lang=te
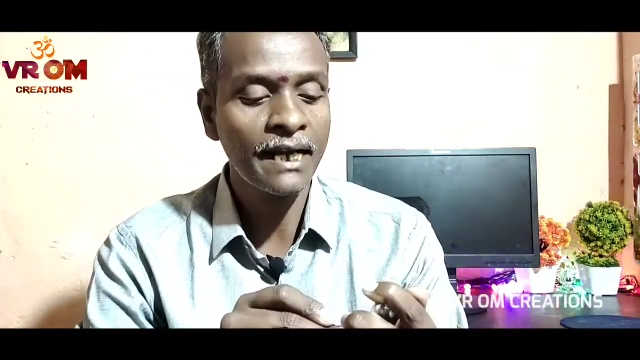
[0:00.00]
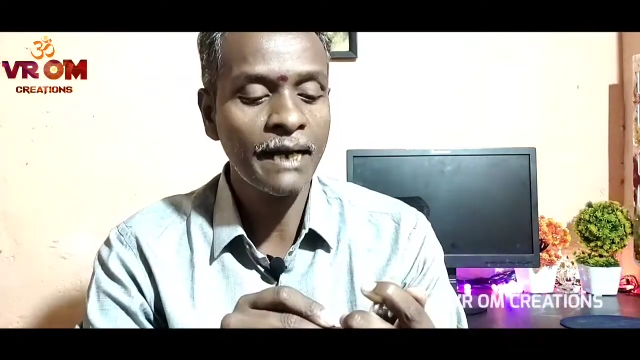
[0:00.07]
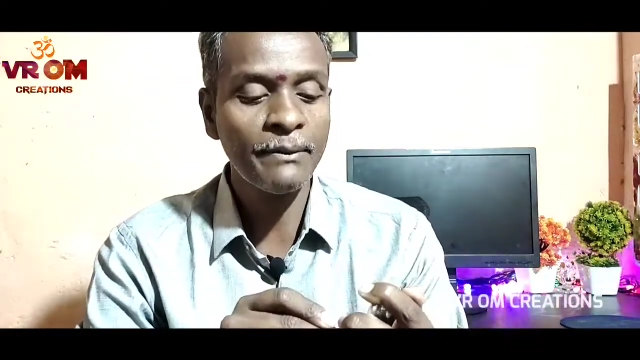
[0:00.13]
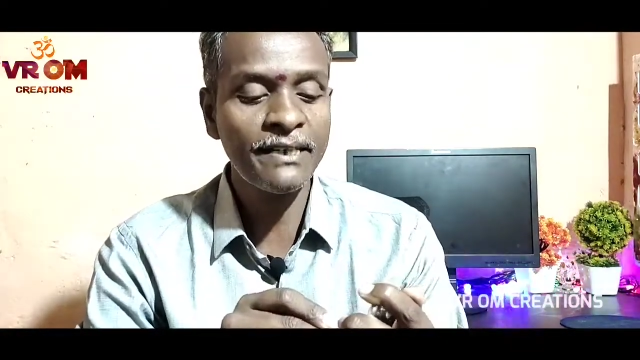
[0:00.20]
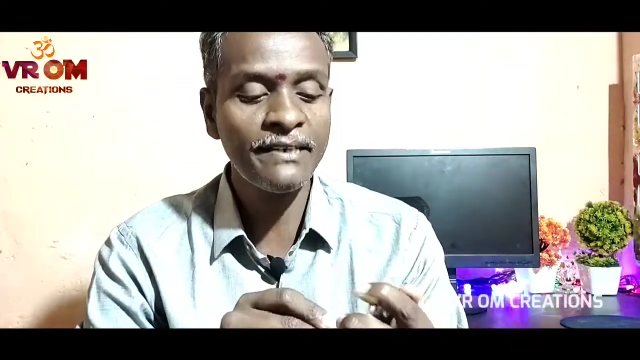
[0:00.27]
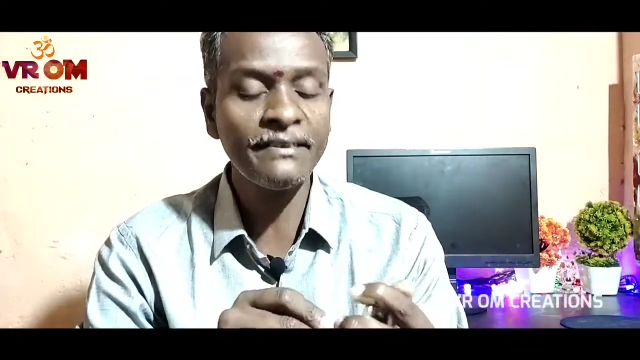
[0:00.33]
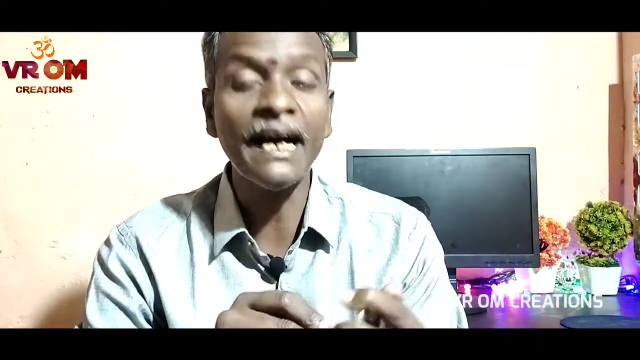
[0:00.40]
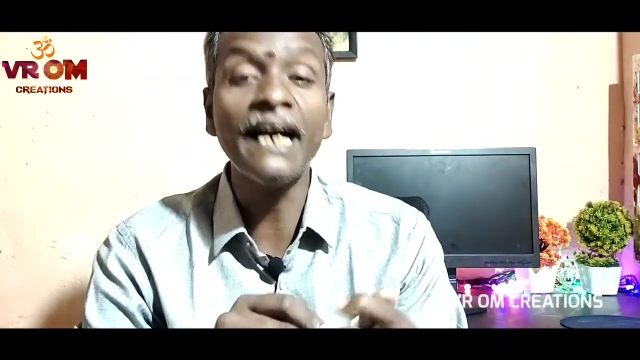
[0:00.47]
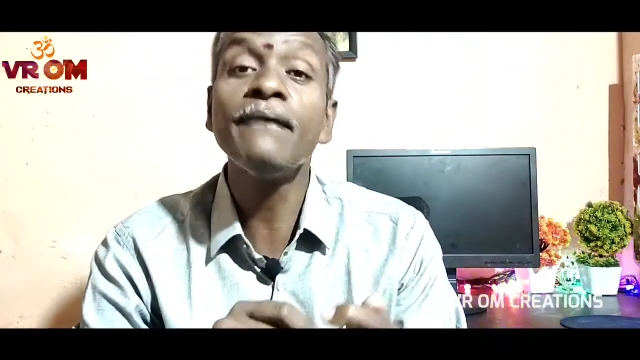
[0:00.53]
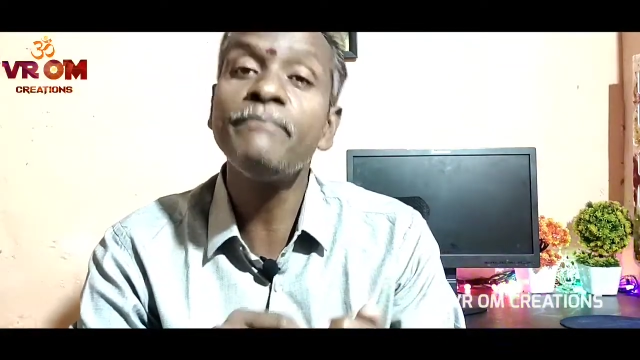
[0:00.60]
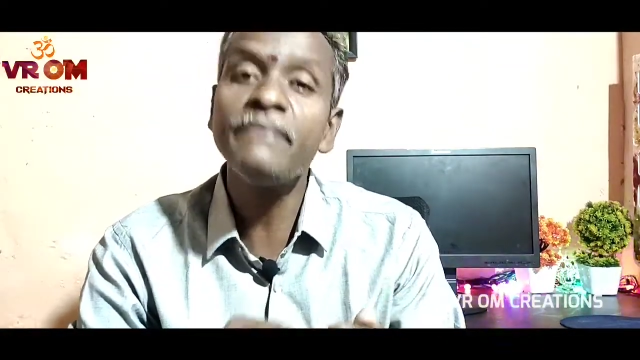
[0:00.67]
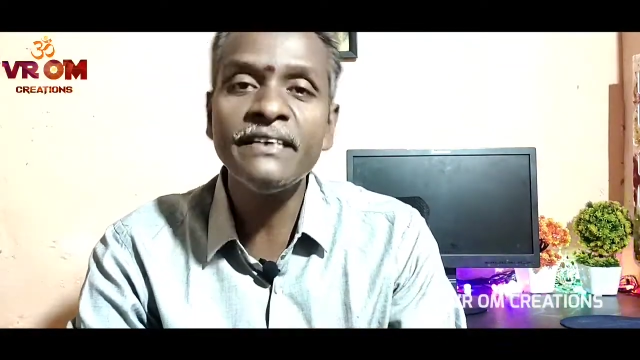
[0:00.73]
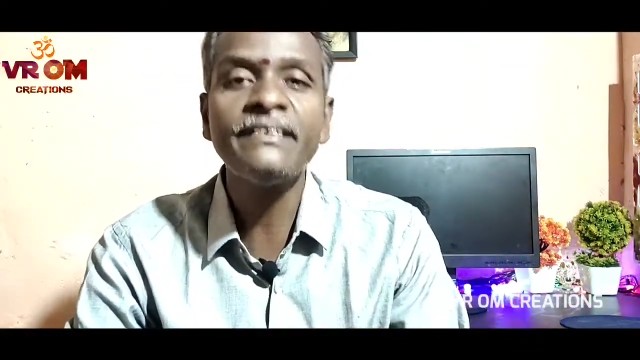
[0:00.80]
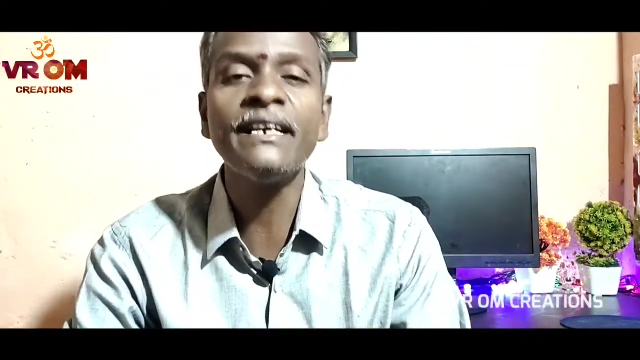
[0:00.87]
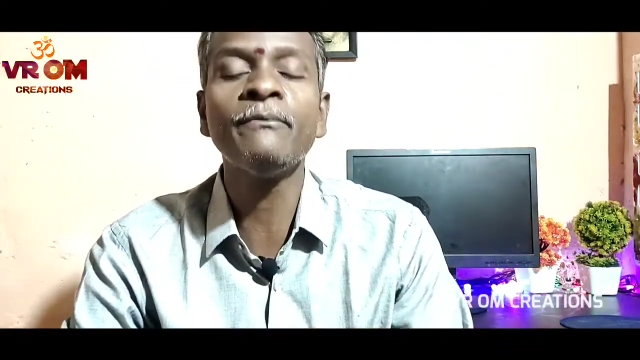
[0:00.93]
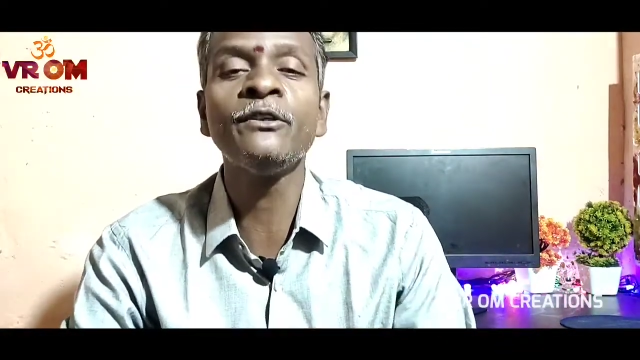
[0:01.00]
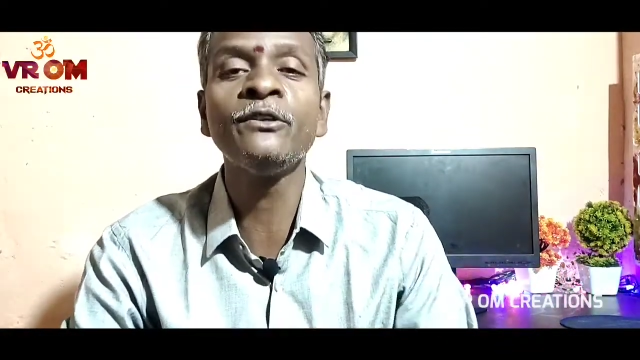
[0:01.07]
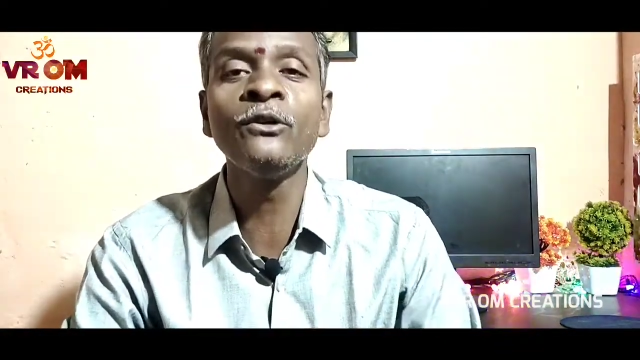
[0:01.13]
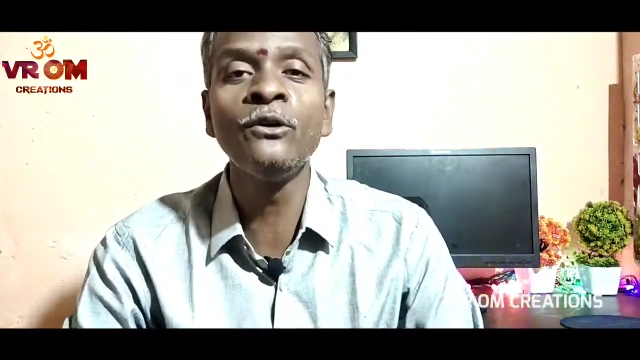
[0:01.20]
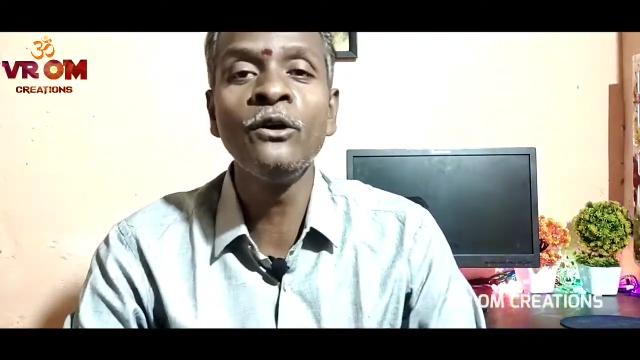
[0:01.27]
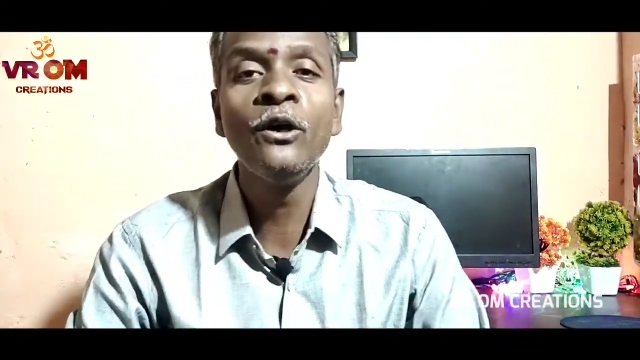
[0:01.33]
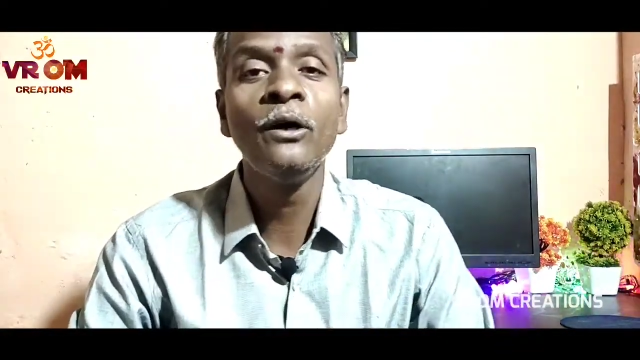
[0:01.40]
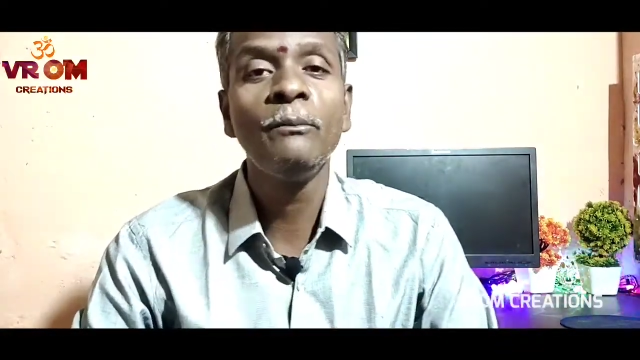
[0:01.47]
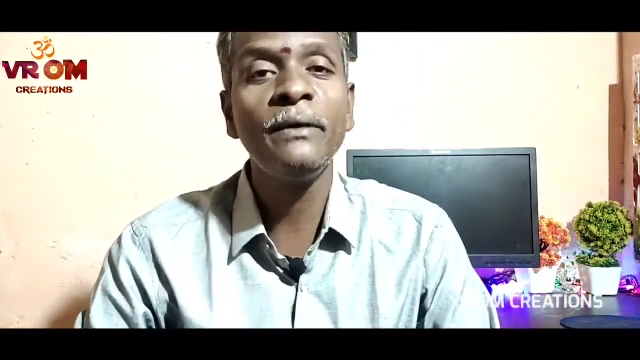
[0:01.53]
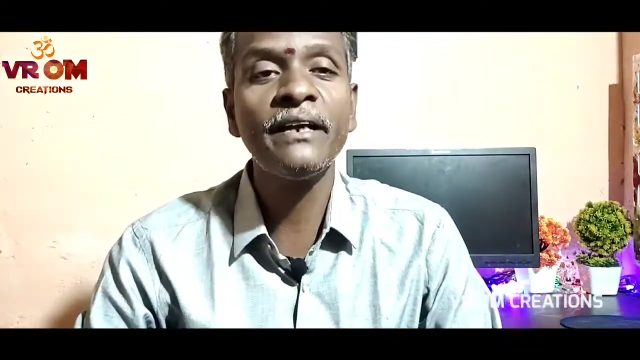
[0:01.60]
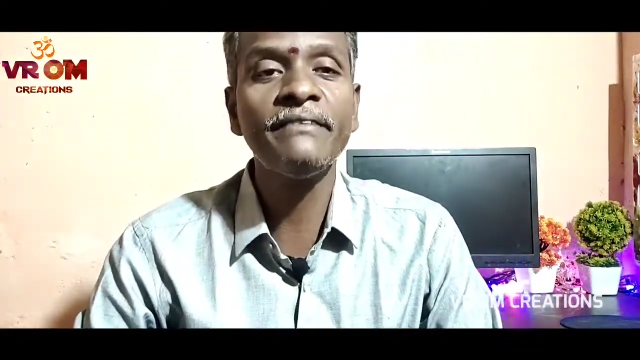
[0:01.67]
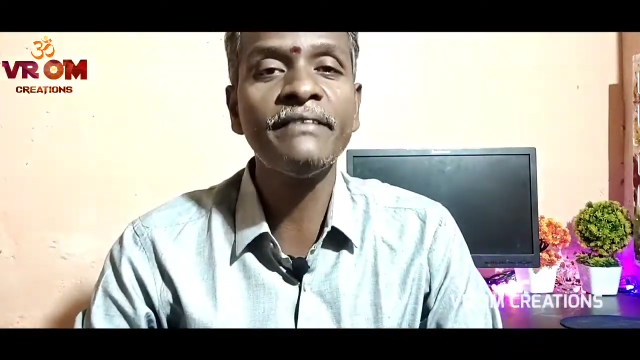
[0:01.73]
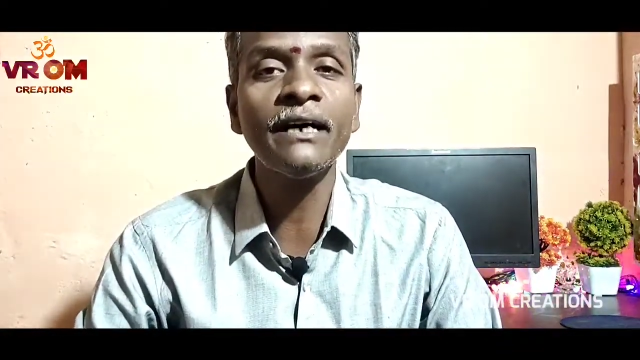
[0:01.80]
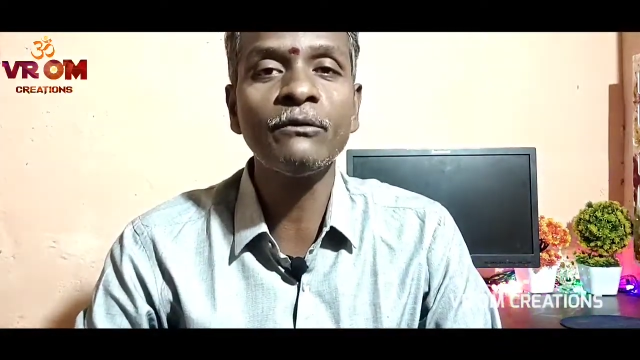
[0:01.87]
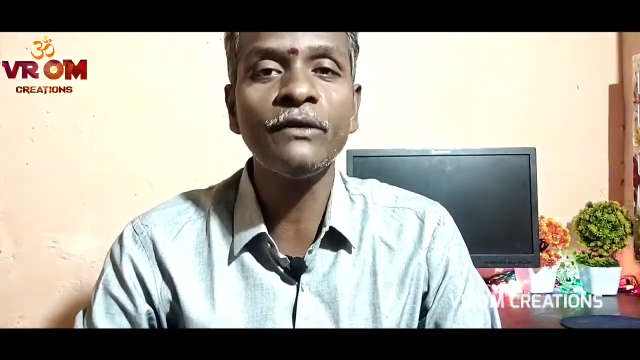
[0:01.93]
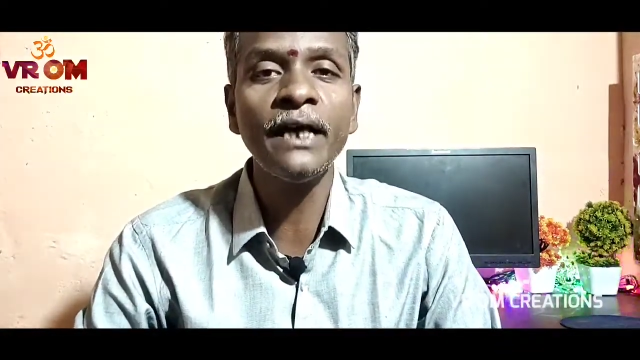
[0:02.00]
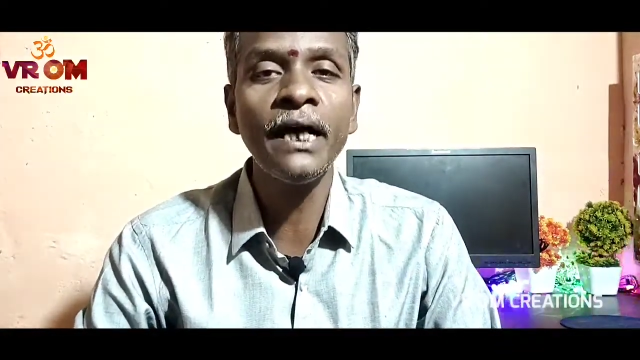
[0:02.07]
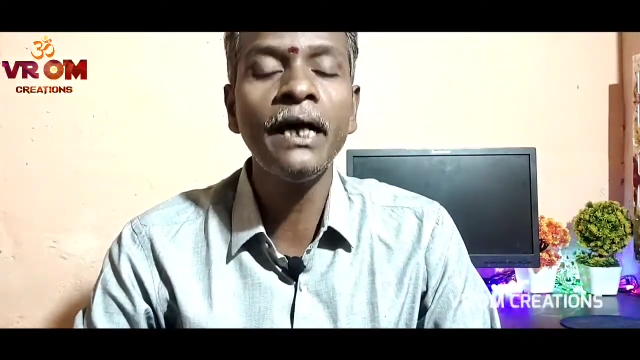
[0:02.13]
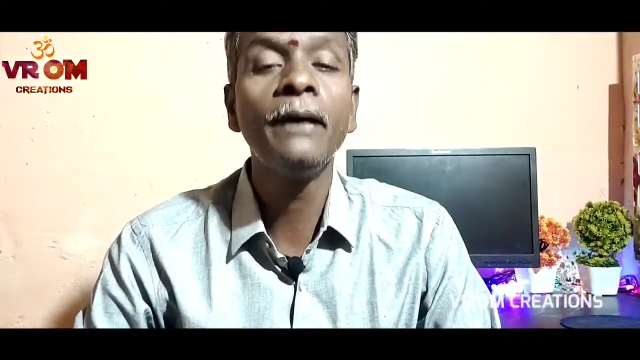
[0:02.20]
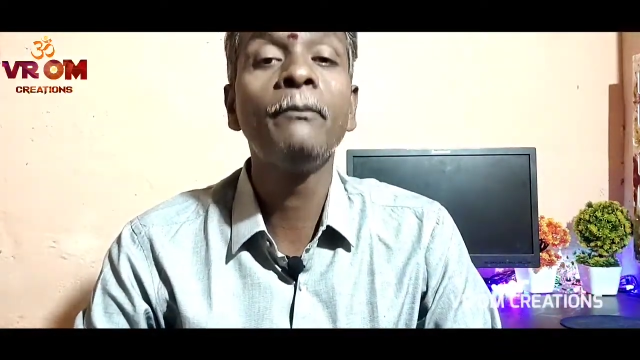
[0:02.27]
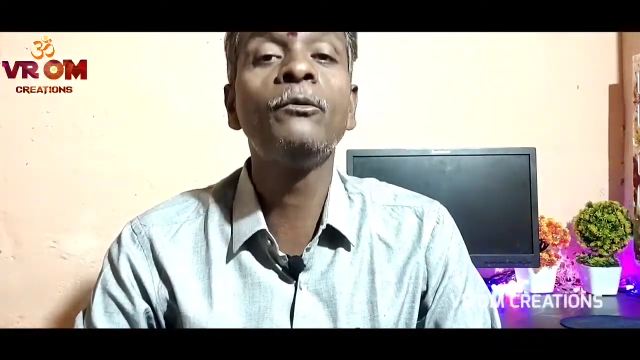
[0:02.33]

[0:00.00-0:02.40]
కాబట్టి తాళం తీసే ముందు మీరంతా కూడా